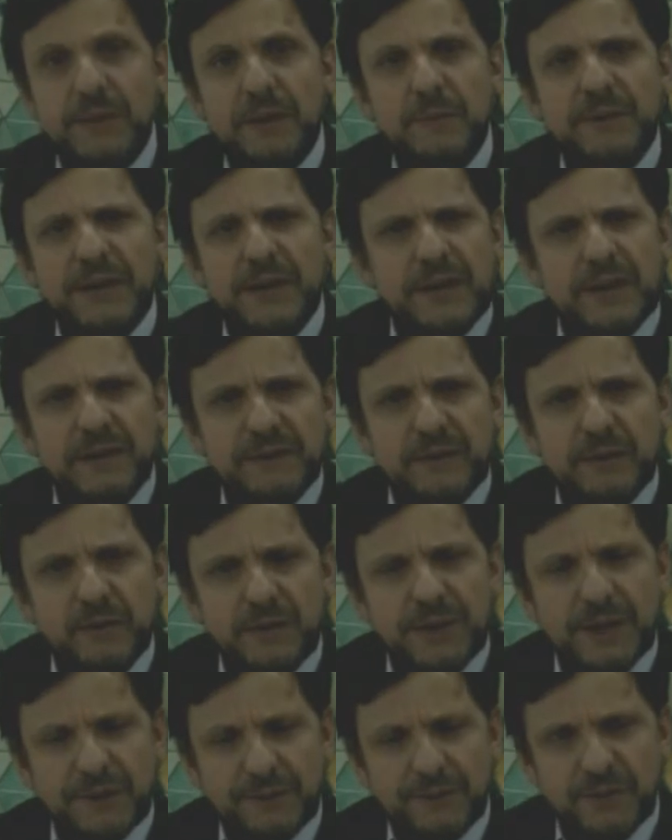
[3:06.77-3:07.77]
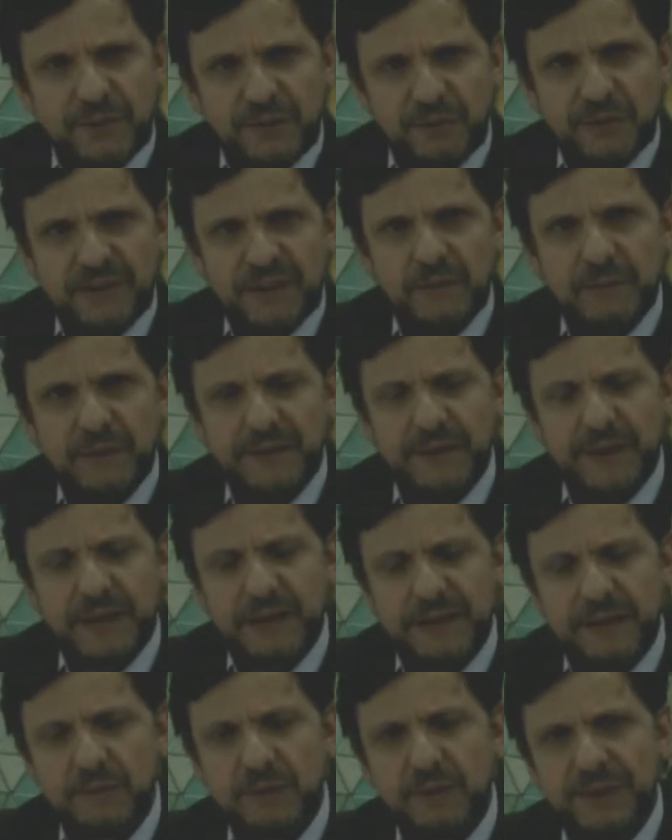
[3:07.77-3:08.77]
La minería de cielo abierto y especialmente en
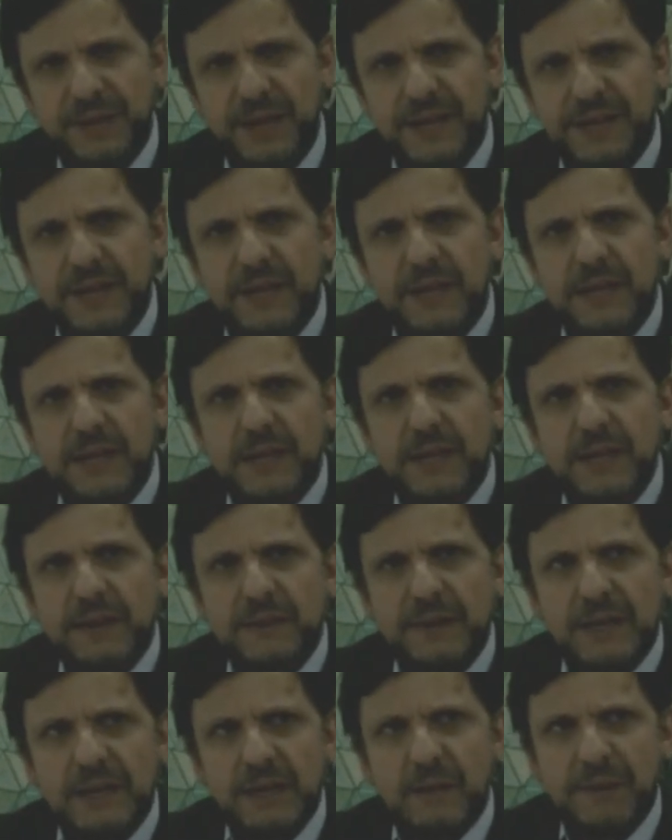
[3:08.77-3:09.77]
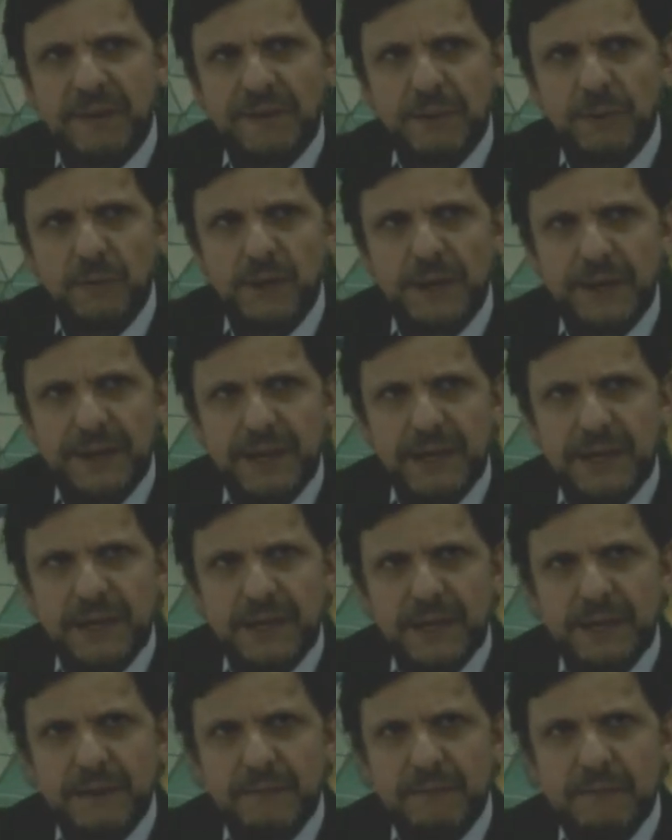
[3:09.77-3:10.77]
alta montaña tiene la particularidad
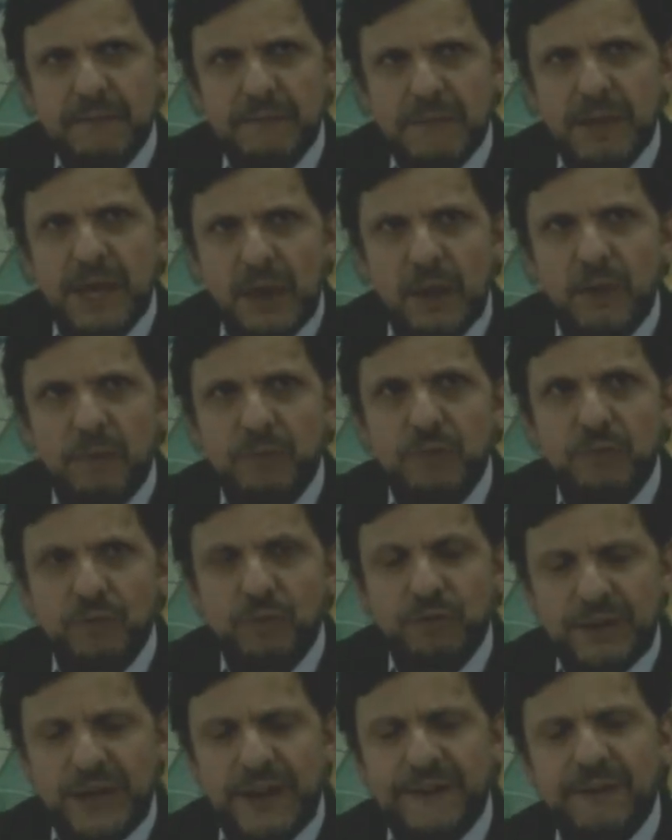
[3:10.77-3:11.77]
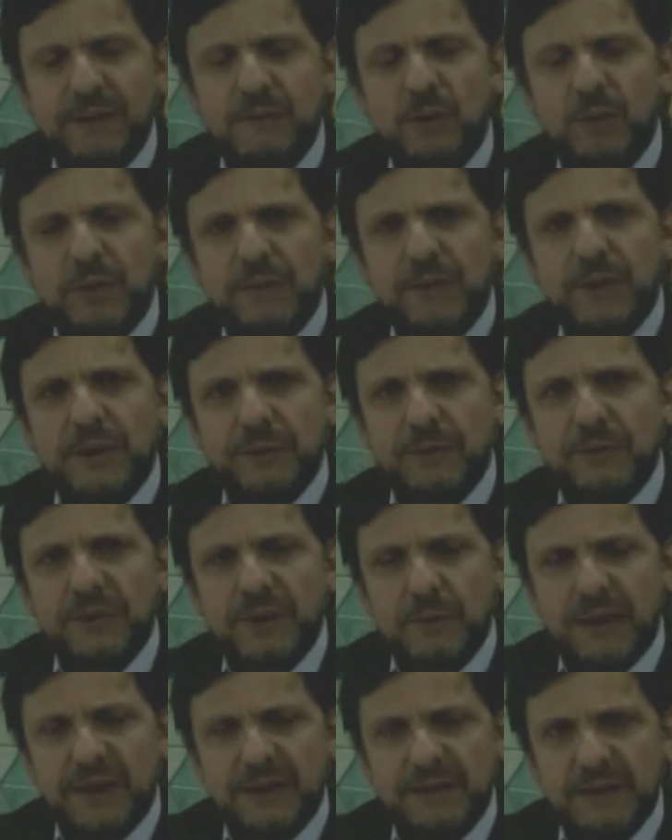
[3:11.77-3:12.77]
de mm, que sus grandes movimientos
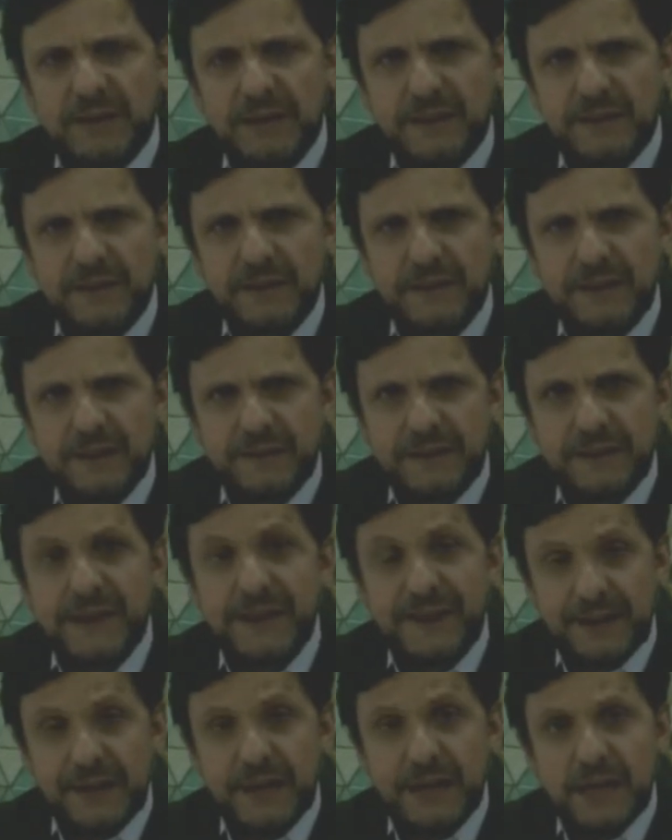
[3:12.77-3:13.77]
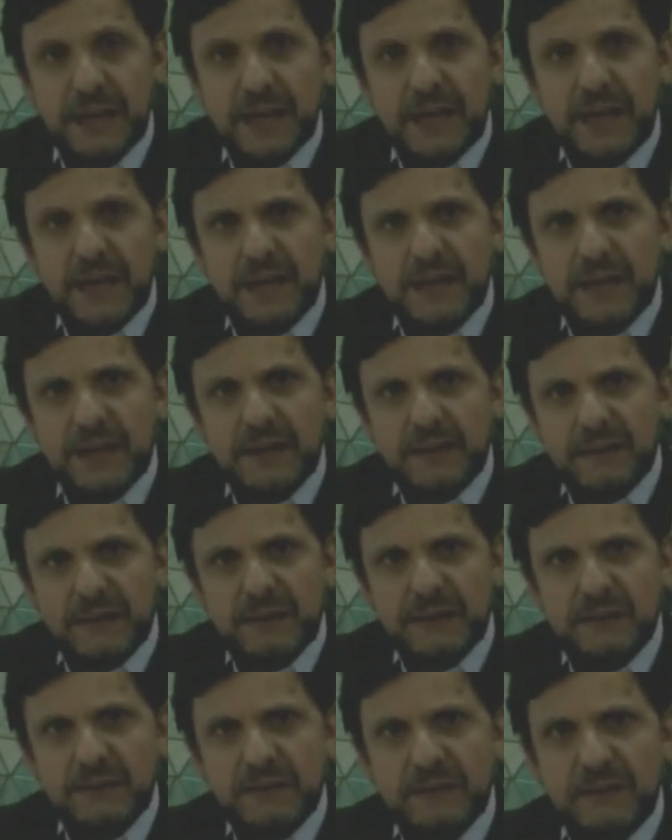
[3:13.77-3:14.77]
de, tierra, eh,
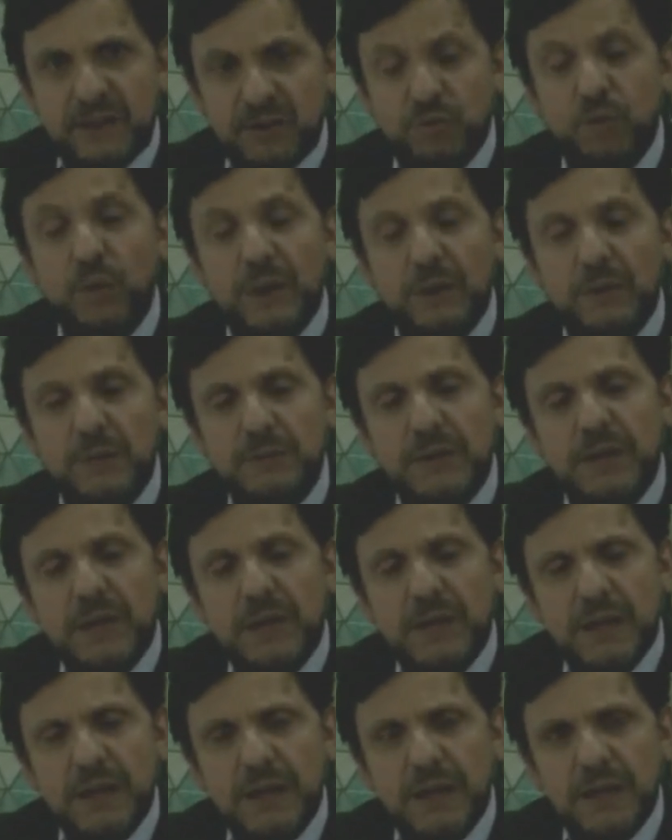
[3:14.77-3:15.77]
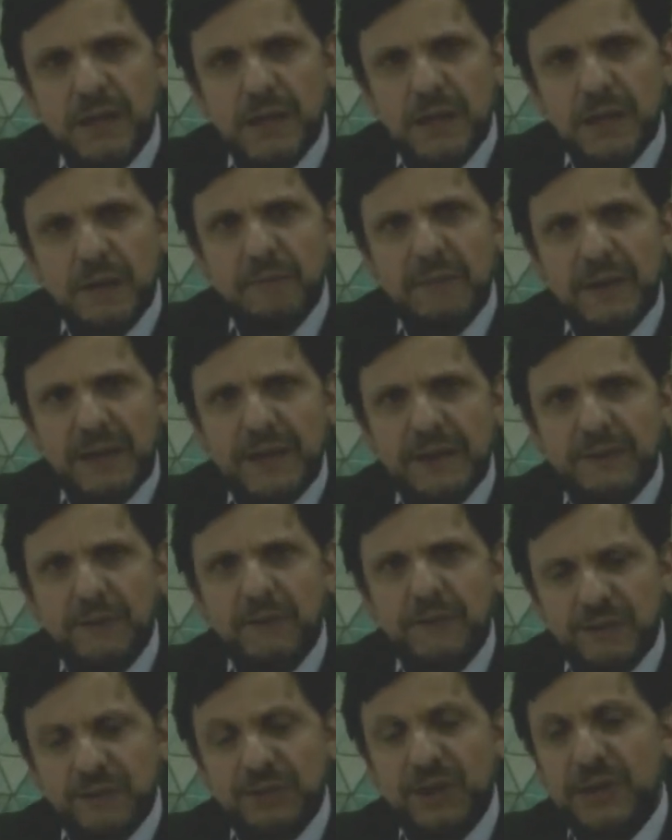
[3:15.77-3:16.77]
de suelo, eh, implican
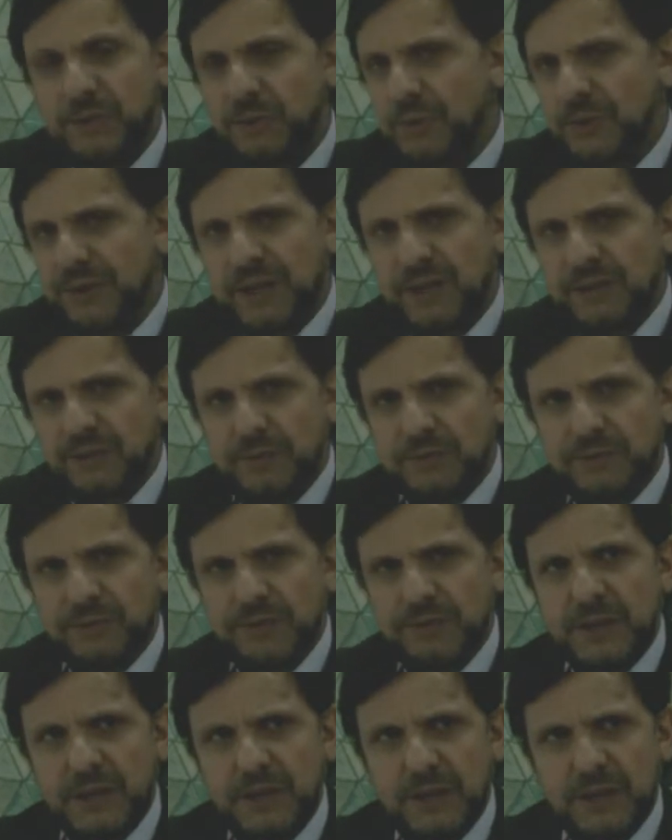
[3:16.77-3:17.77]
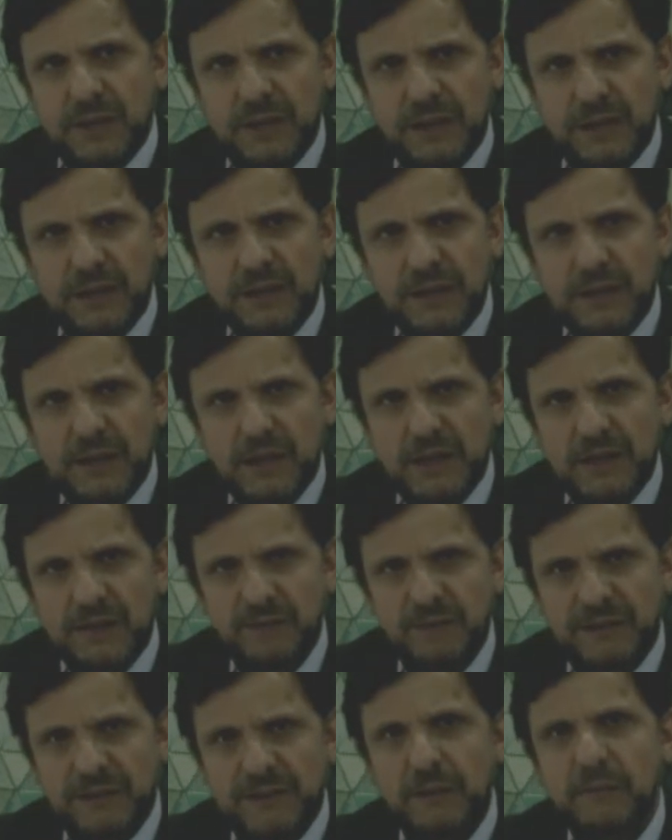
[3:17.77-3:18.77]
unos altos riesgos, eh,
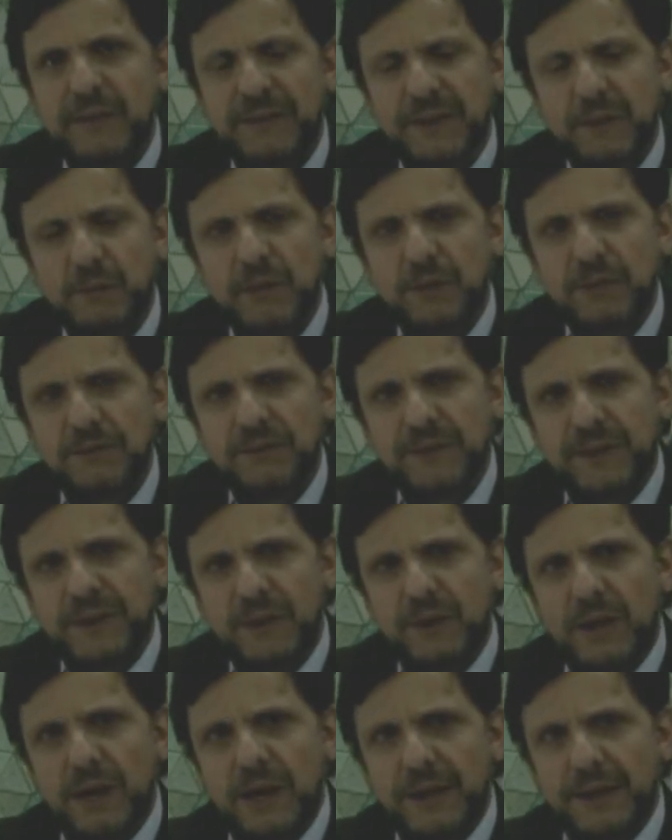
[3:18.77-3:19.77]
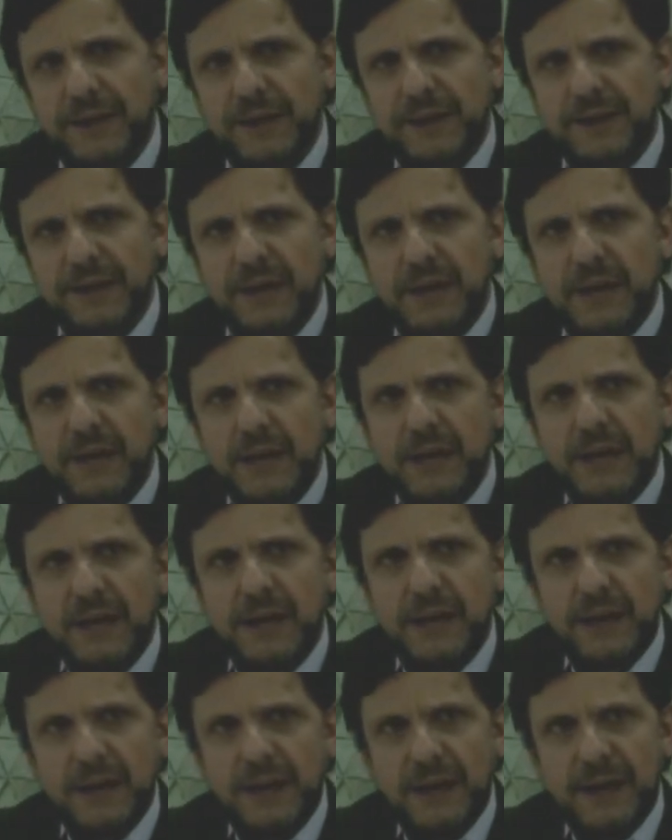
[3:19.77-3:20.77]
especialmente cuando se trabajan en,
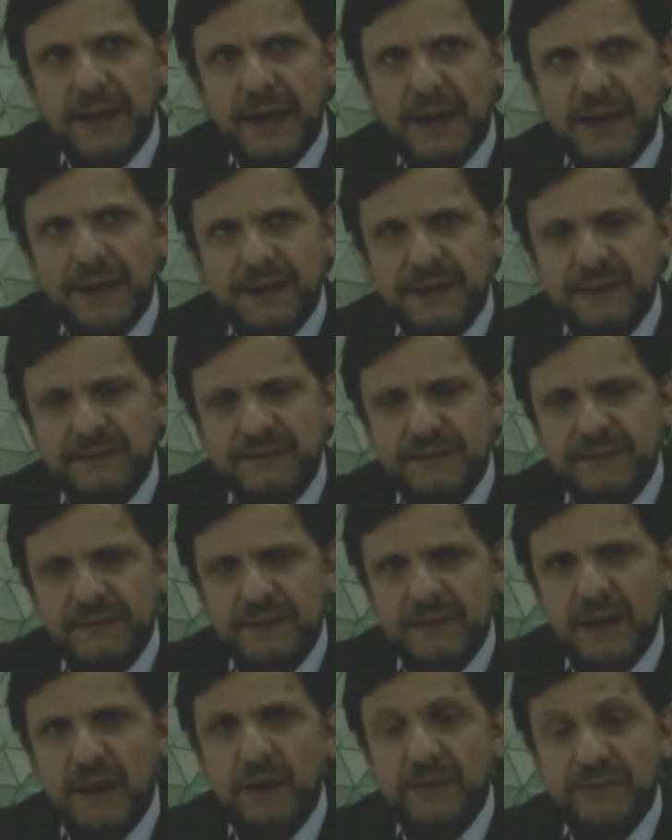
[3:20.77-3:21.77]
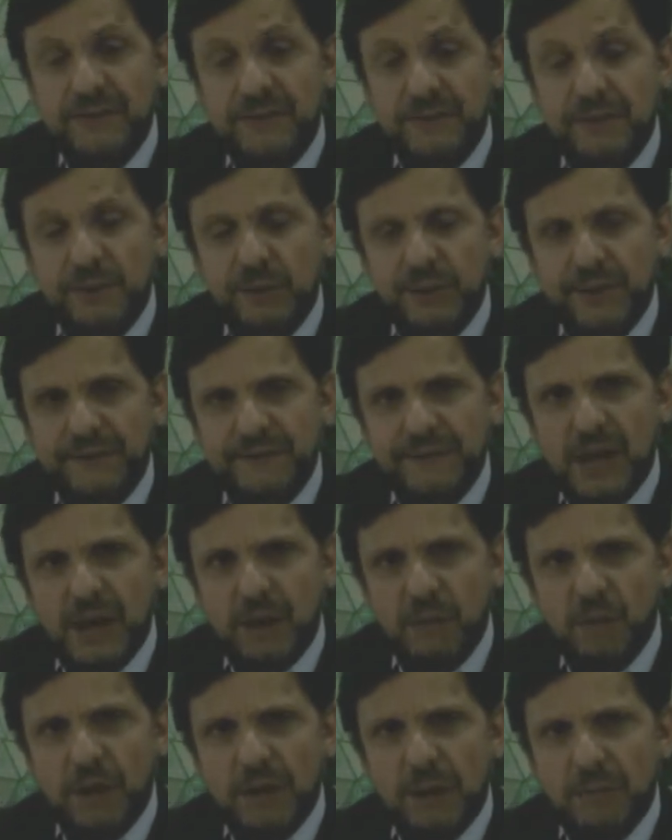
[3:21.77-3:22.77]
en áreas abastecedoras de
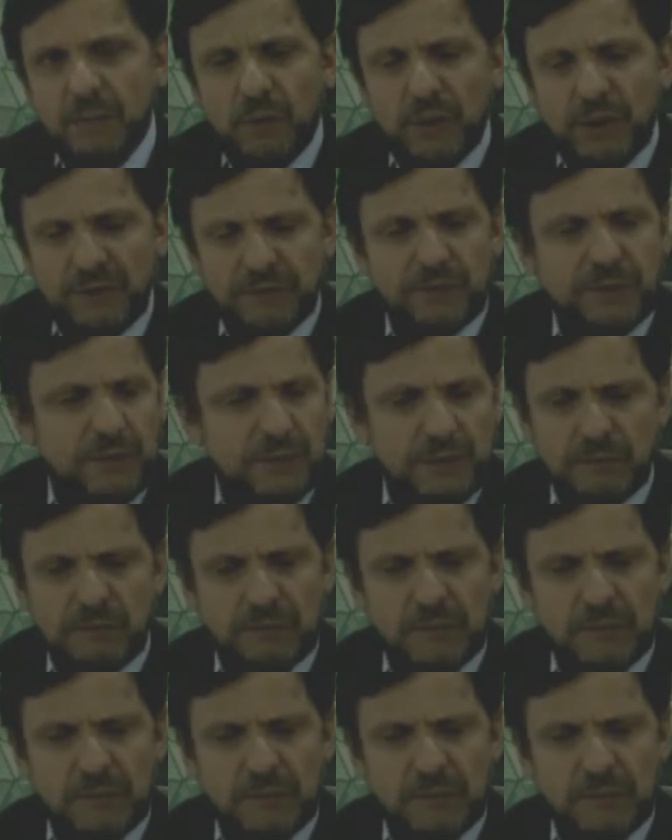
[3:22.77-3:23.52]
agua de la población.